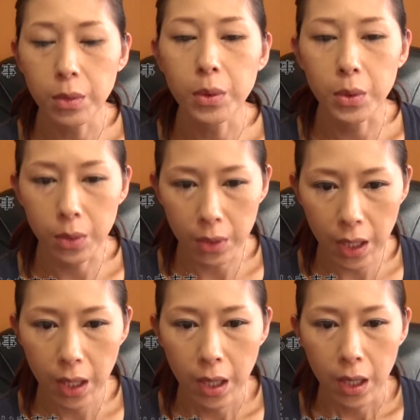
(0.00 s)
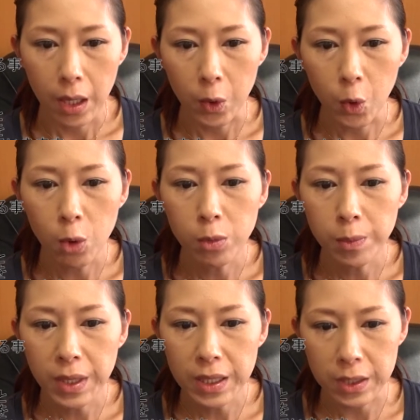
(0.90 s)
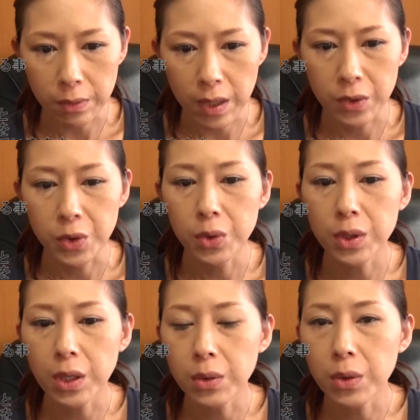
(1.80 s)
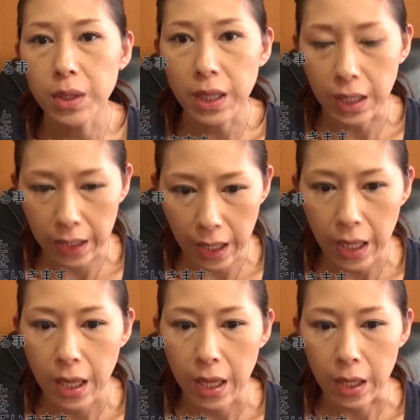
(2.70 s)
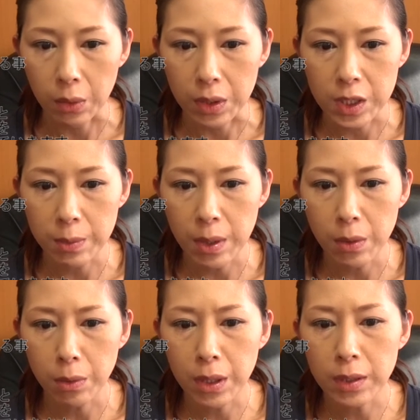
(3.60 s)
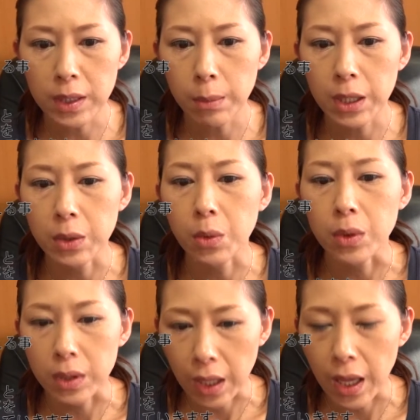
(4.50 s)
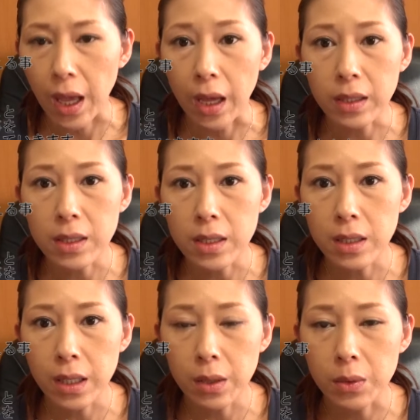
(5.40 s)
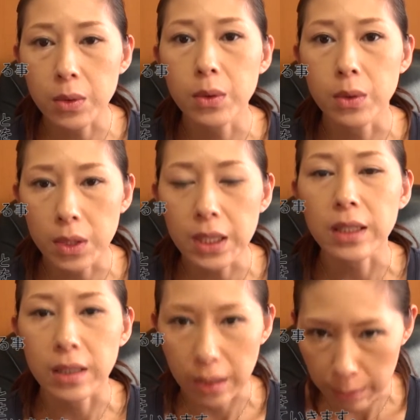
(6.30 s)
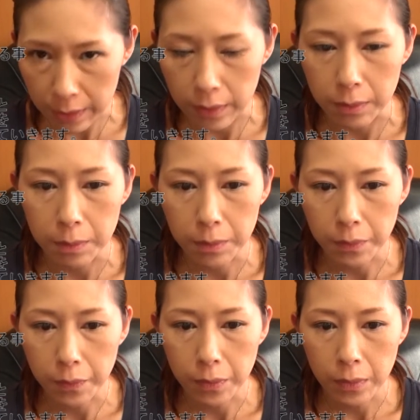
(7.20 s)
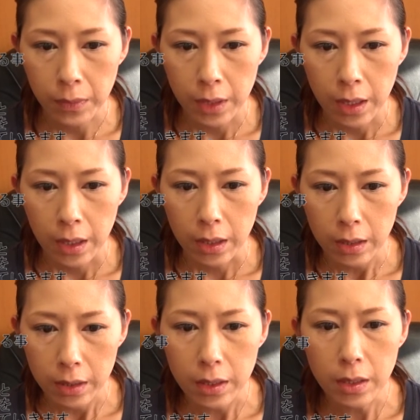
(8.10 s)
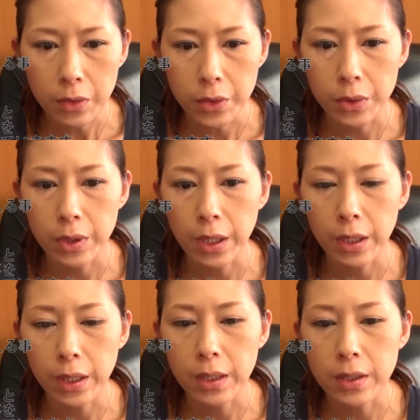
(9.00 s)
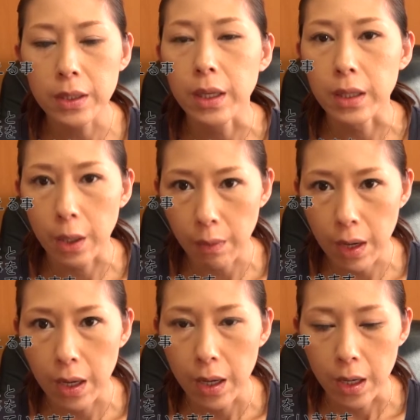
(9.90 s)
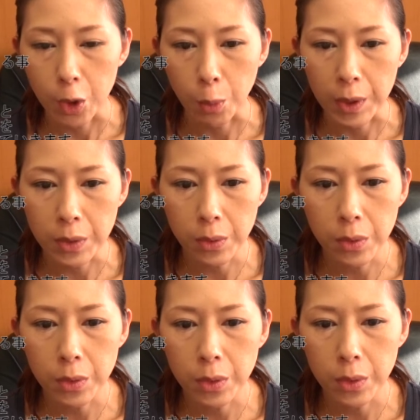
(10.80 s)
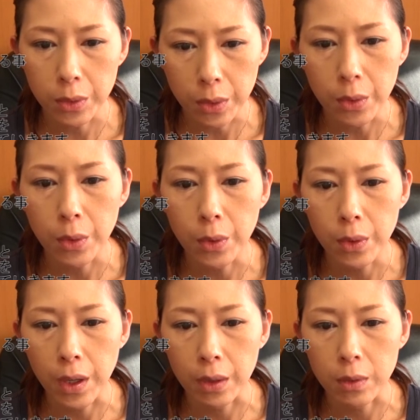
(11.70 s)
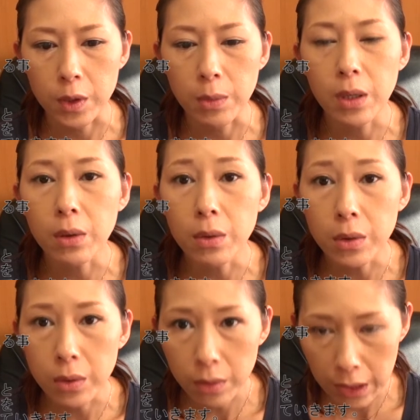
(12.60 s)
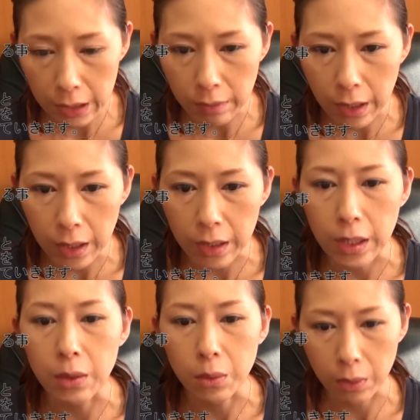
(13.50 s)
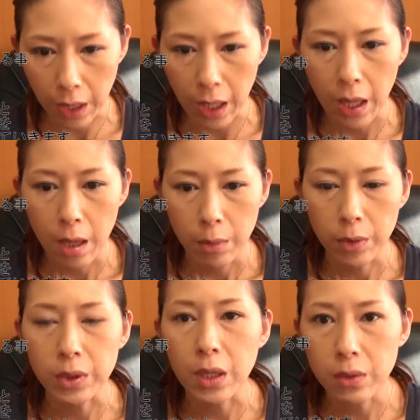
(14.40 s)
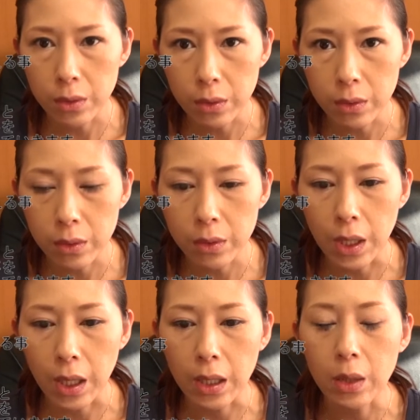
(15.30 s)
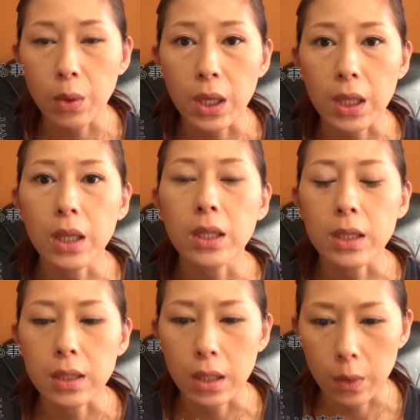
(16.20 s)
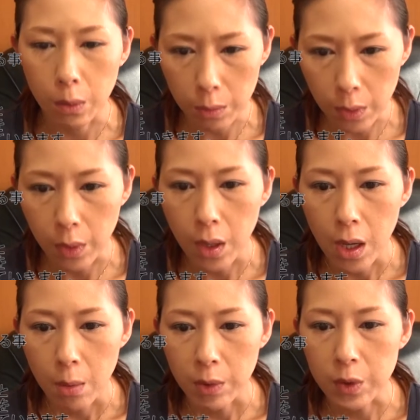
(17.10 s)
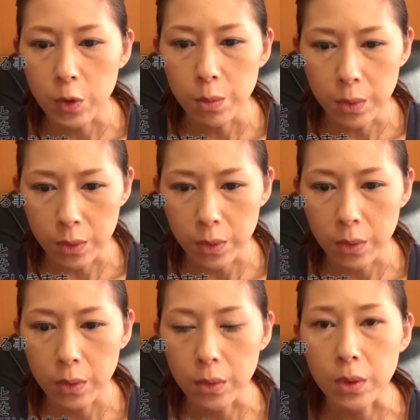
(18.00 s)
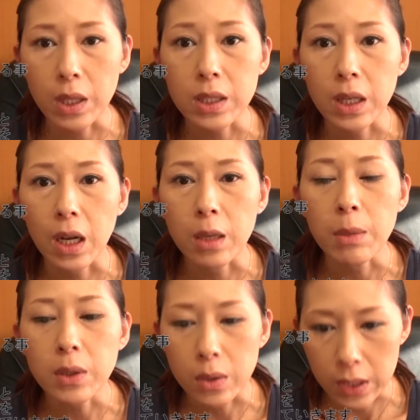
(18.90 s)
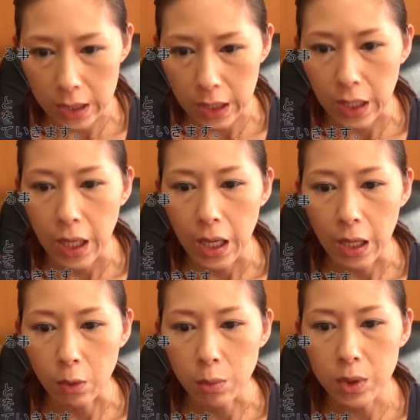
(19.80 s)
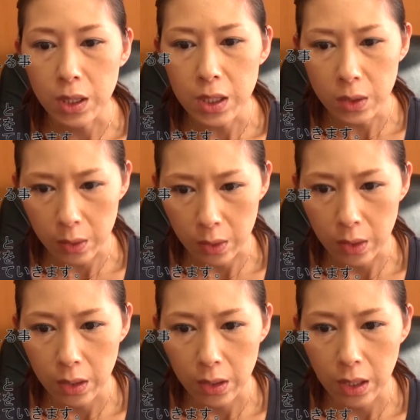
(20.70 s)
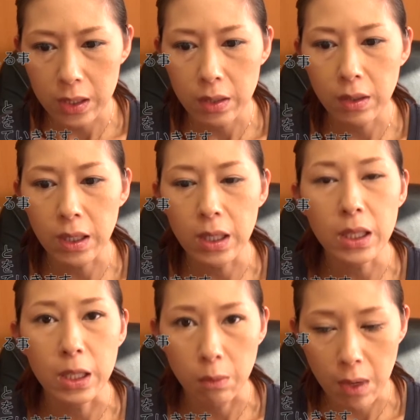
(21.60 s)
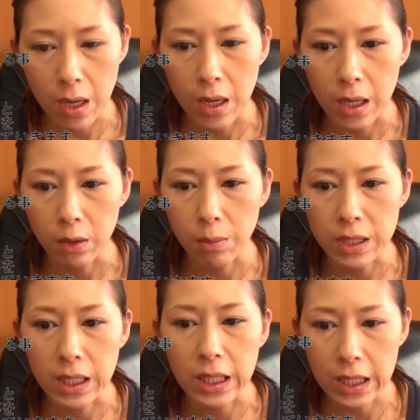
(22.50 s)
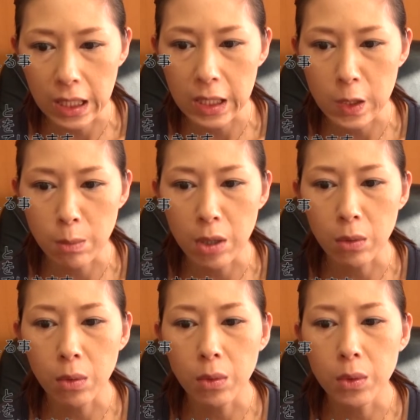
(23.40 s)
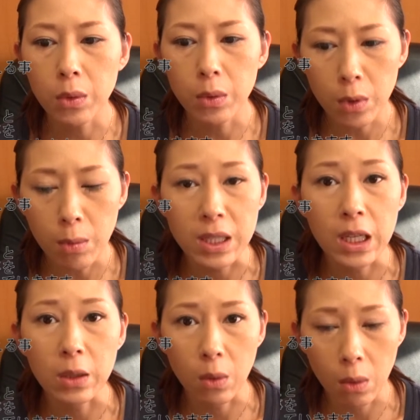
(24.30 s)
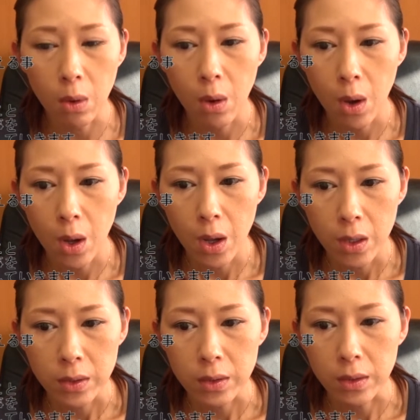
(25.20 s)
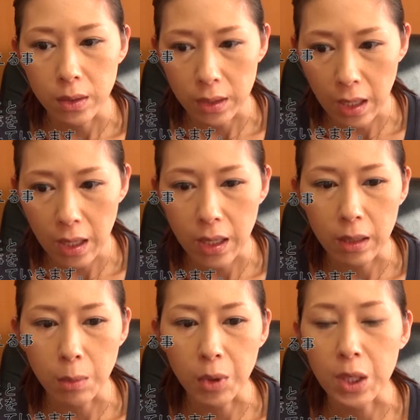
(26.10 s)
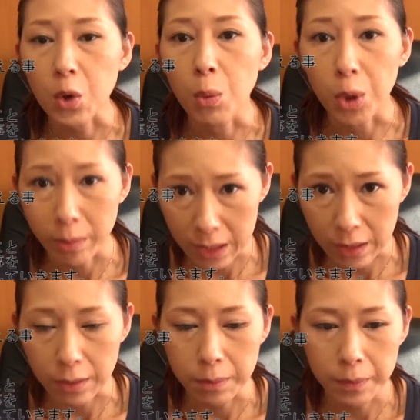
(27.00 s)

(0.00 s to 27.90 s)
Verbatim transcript: いうことで、えっと、ホームページは集客の中で、えっと、一番お客様にとって安心できるツールになってきます。で2017年時点では、えっと、パソコン用と、えっと、スマートフォン用に分かれているので、まあ、2つ作っていかないといけないんですけれども、まあ、十分作る価値がありますし、えっと、難しく感じる方には、えっとまあ、先にスマートフォン用の、まあ、サイトを作ってやってもいいと思います。